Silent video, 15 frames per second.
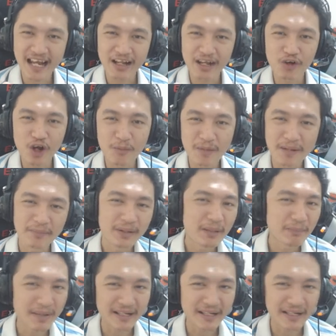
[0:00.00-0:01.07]
ร์แล้วก็เม้นเพื่อ
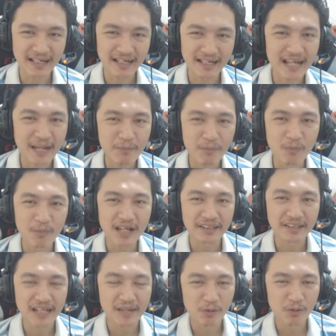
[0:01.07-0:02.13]
เป็นกำลังใจผมสร้าง
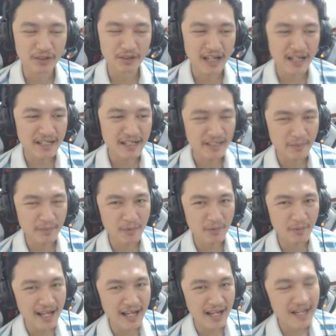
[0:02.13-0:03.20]
สารรค์ผลงานที่ดีไปผม
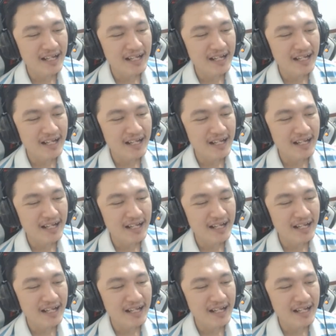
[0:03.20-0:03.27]
นะ